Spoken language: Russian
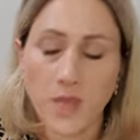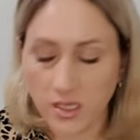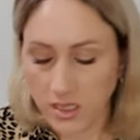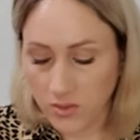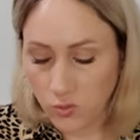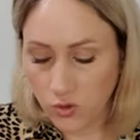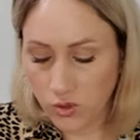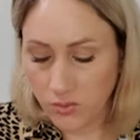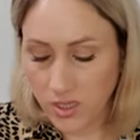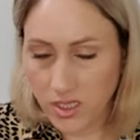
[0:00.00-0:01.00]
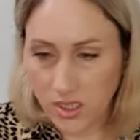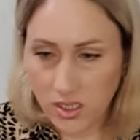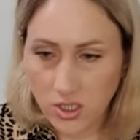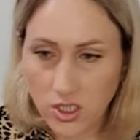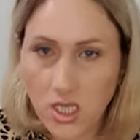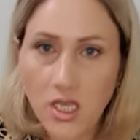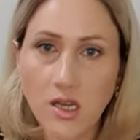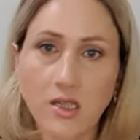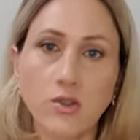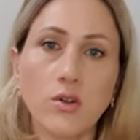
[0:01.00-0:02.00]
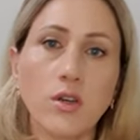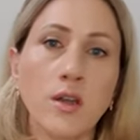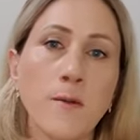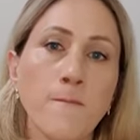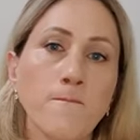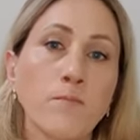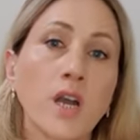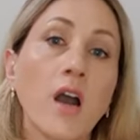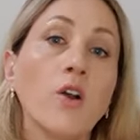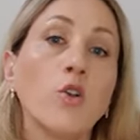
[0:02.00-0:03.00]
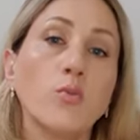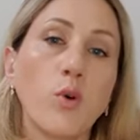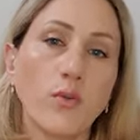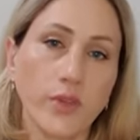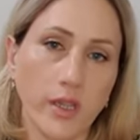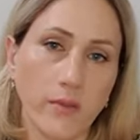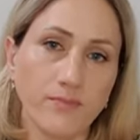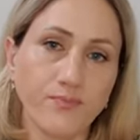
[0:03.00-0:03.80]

здесь может быть отношение, которое как любовные